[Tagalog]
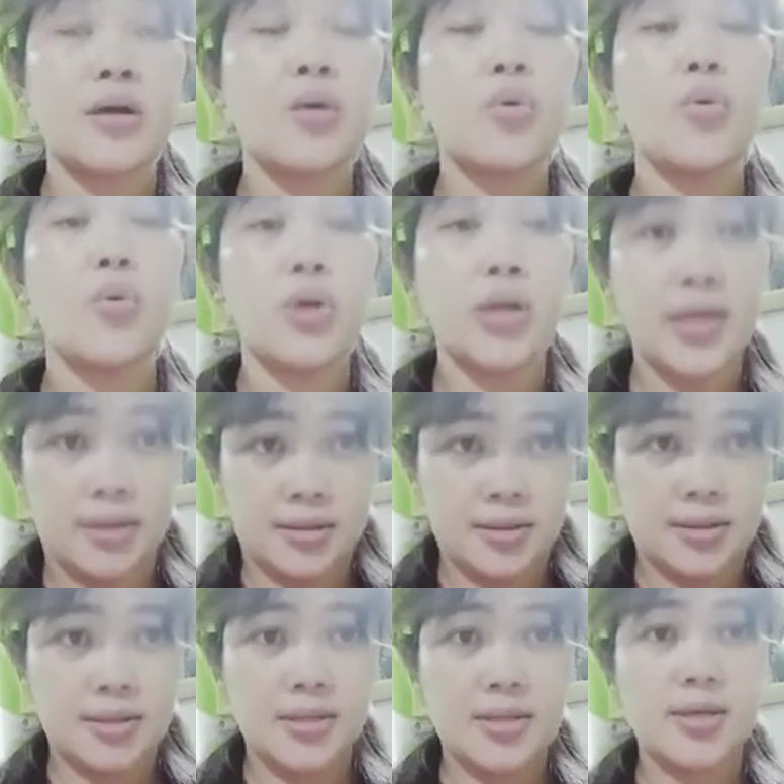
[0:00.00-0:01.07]
ako ulit
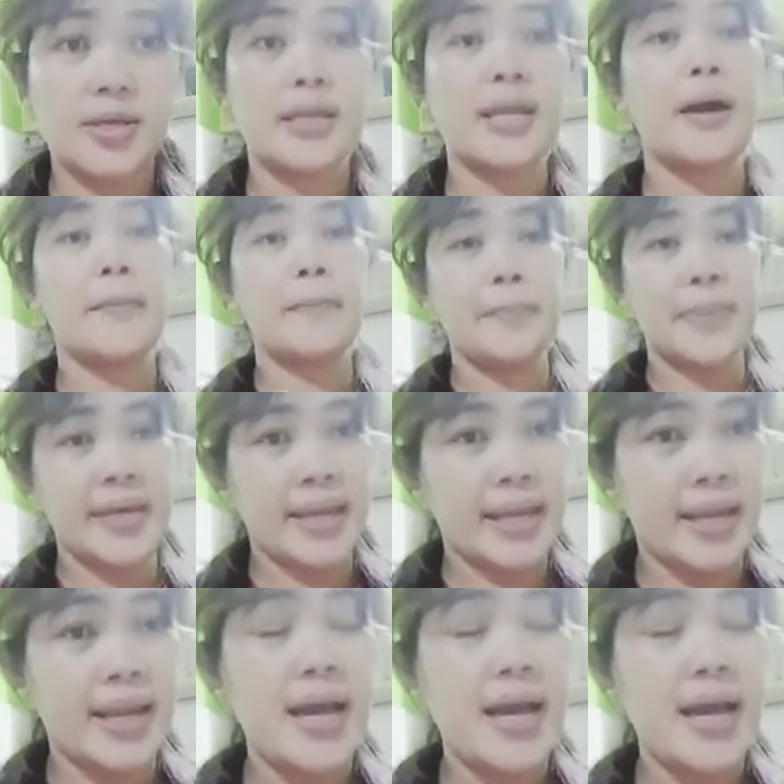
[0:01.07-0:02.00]
ng pin.